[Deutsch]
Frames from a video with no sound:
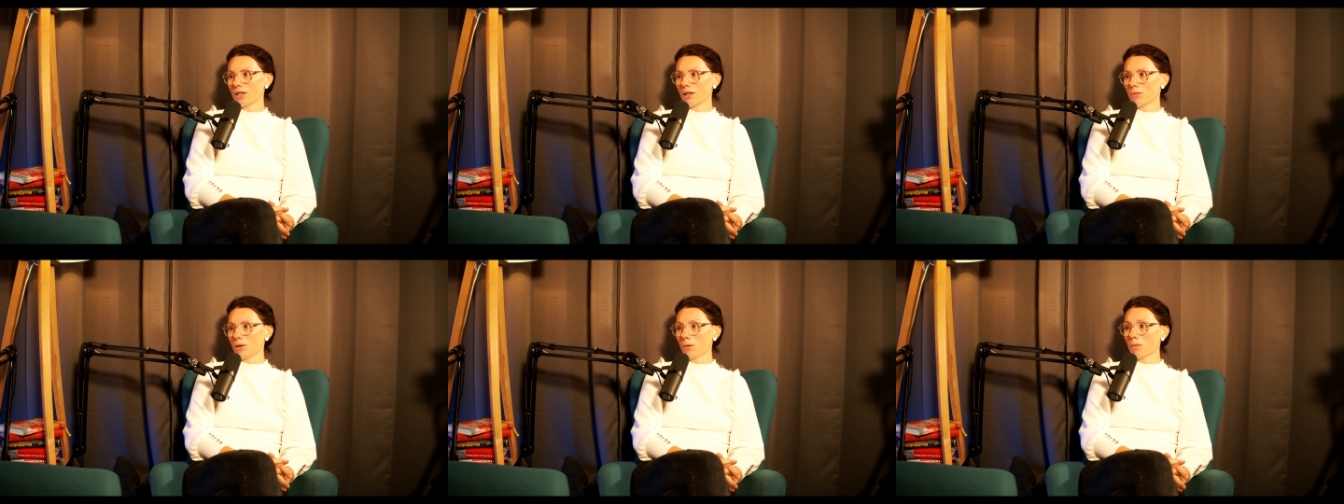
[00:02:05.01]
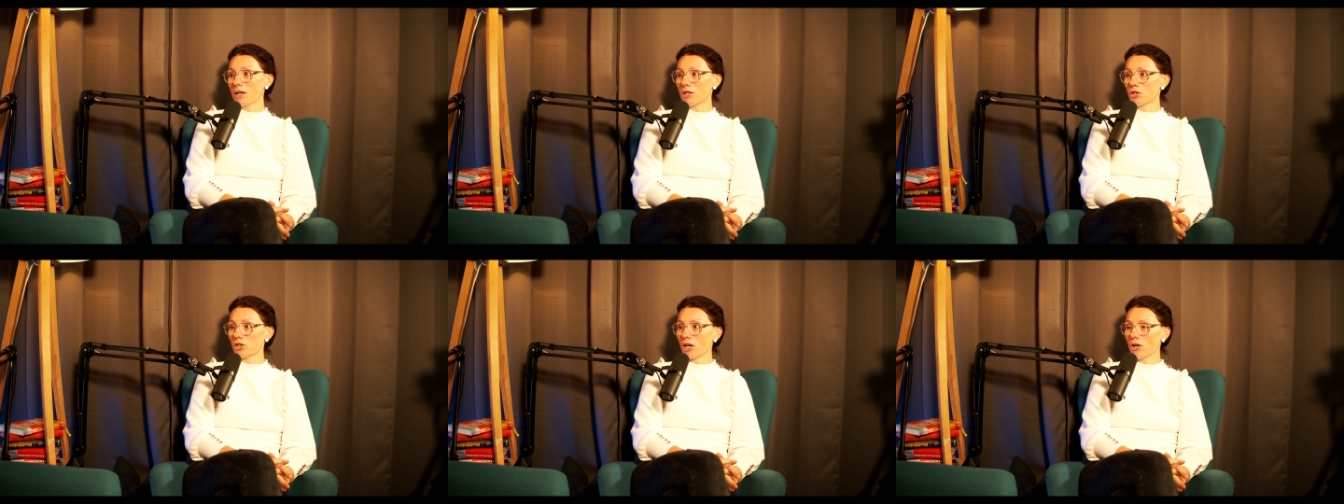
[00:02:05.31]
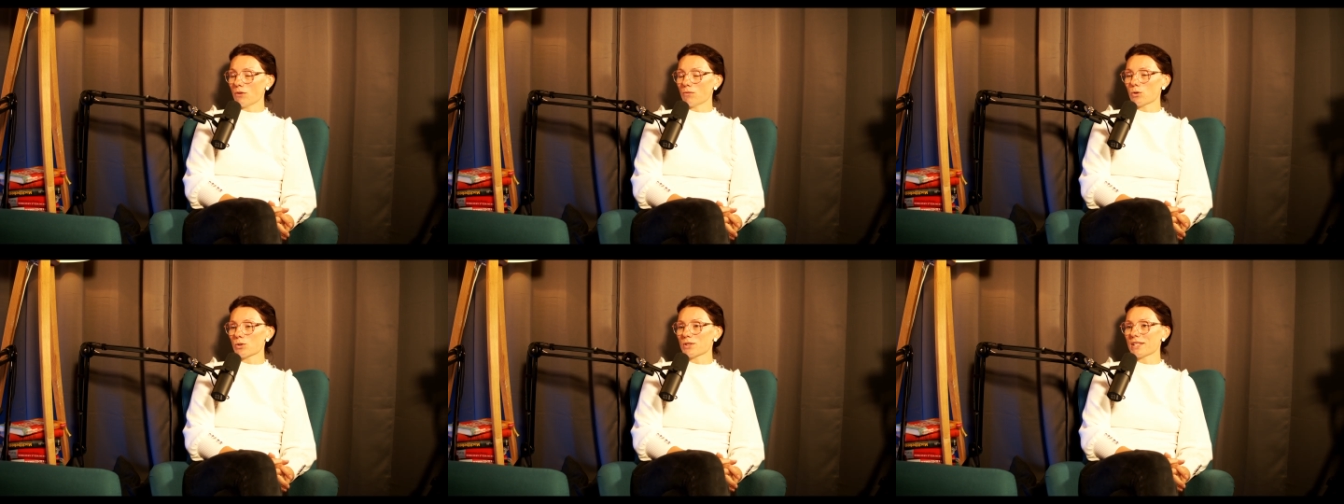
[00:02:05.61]
kann nochmal
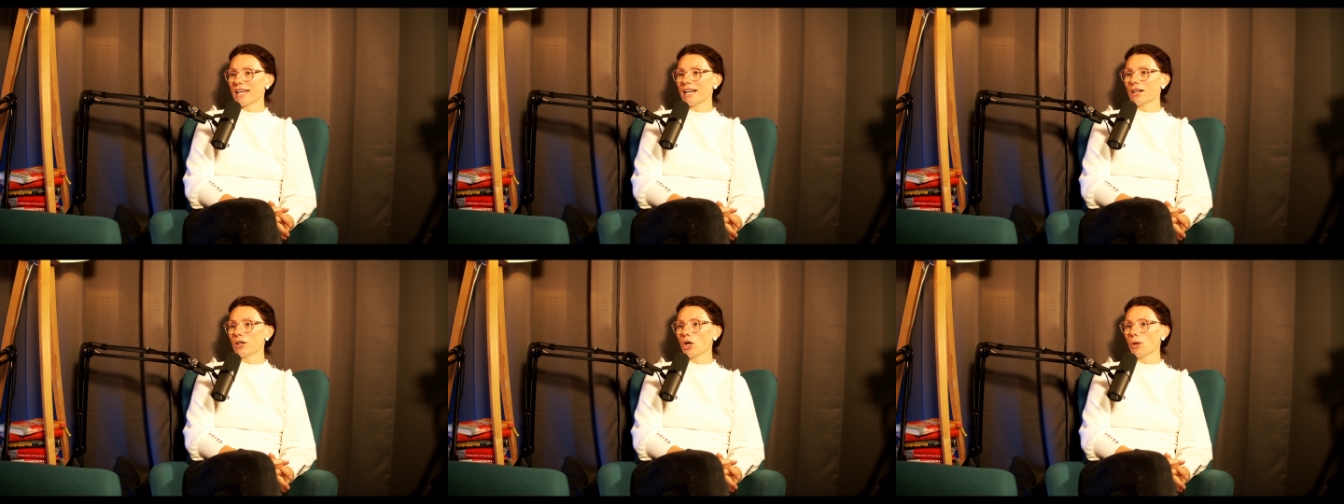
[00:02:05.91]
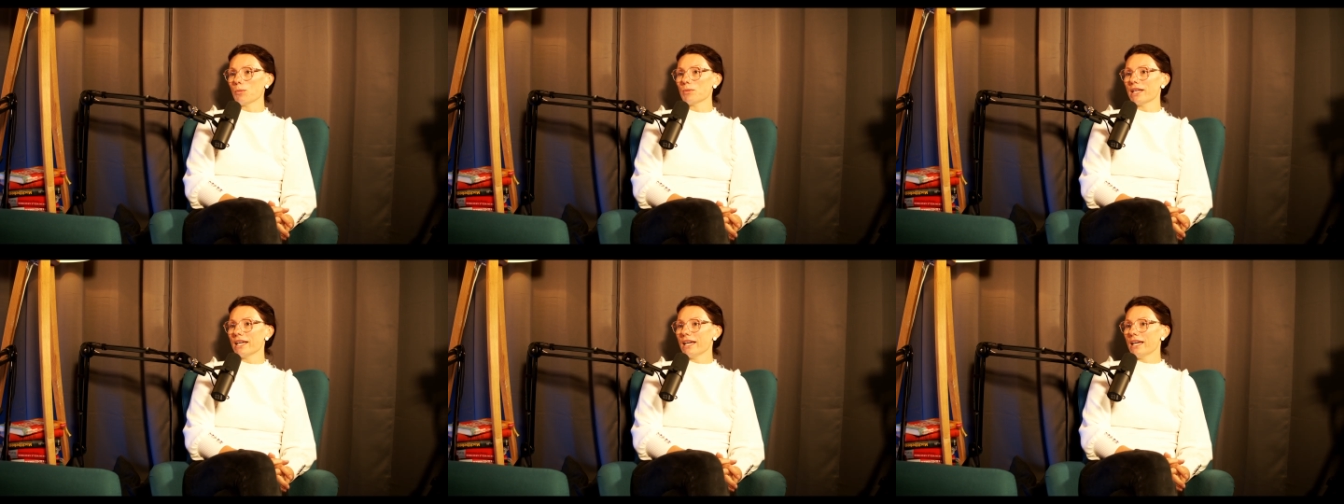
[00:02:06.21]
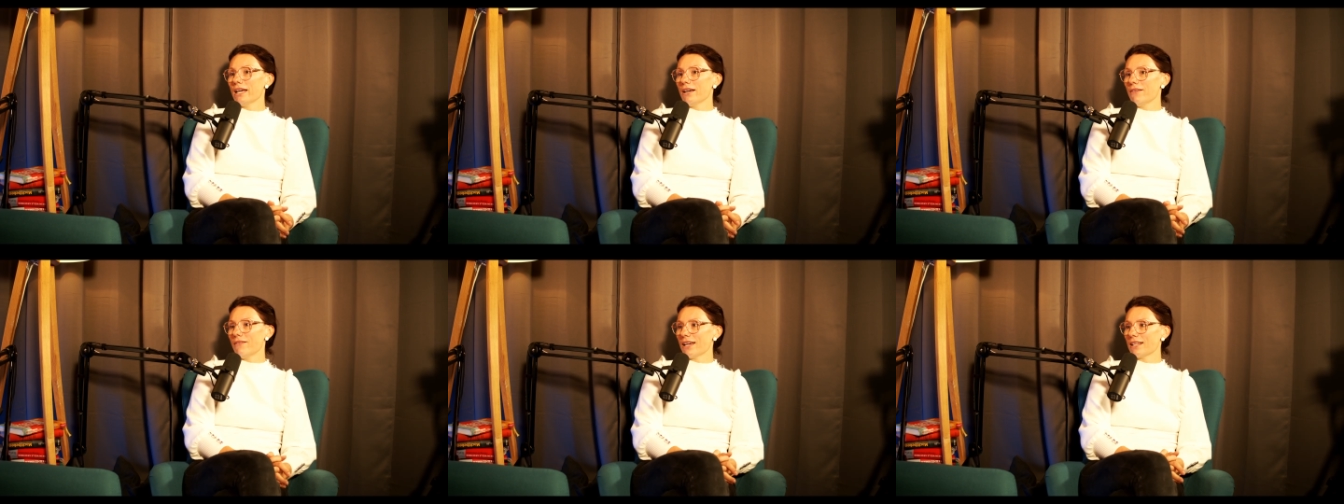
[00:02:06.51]
schauen, wo es herkommt,
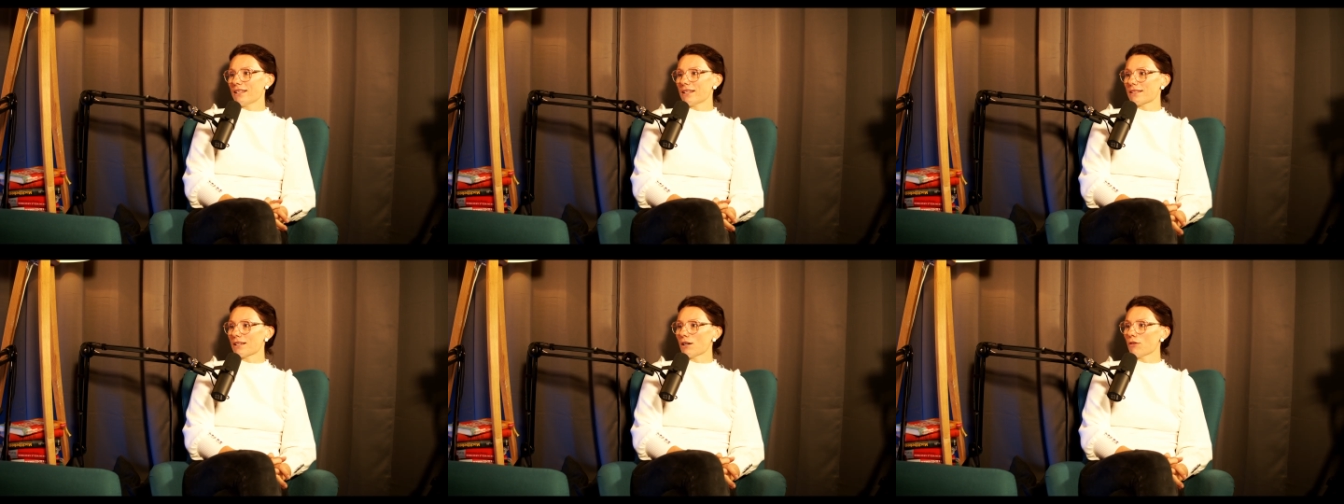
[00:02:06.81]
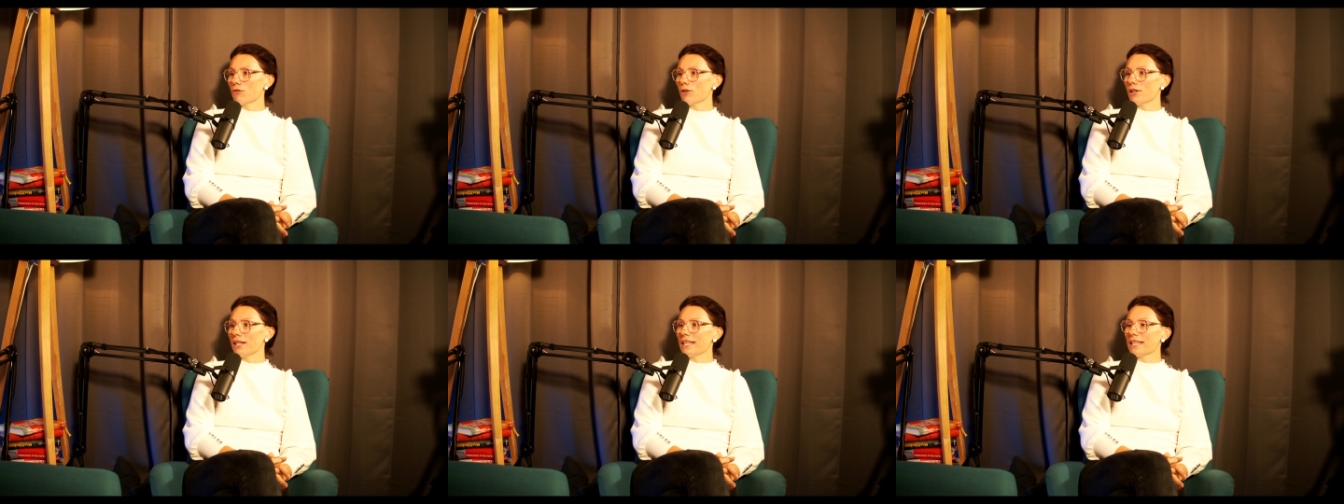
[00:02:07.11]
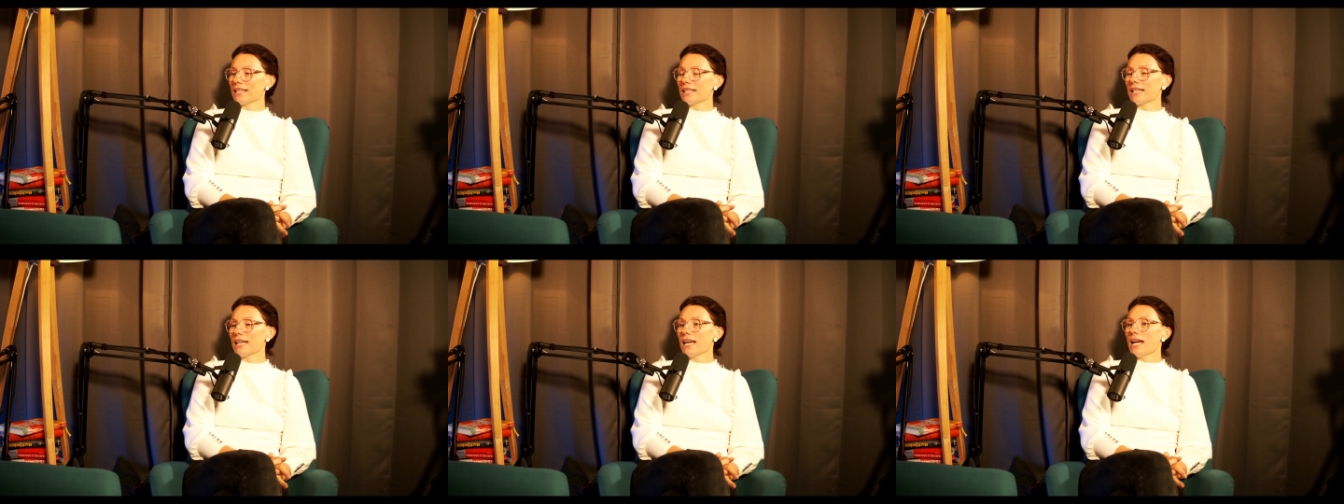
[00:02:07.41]
werden das auch
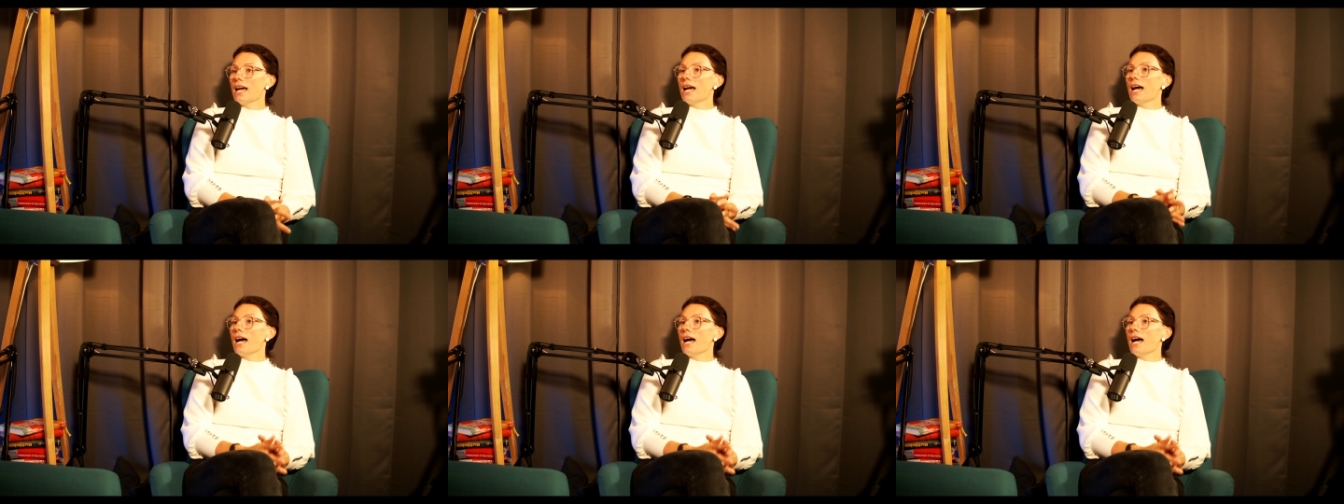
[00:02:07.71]
verlinken.